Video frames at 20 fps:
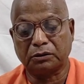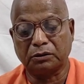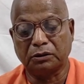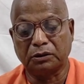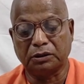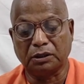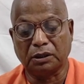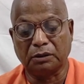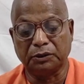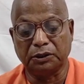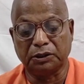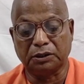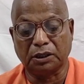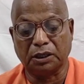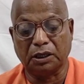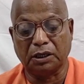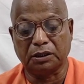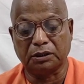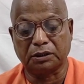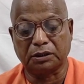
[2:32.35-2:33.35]
সহিত আমি
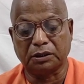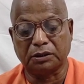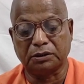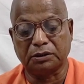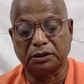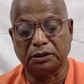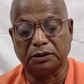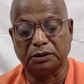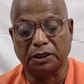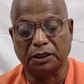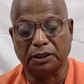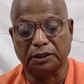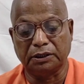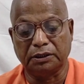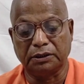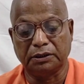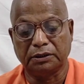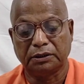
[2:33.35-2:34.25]
তাহার কাছে যাই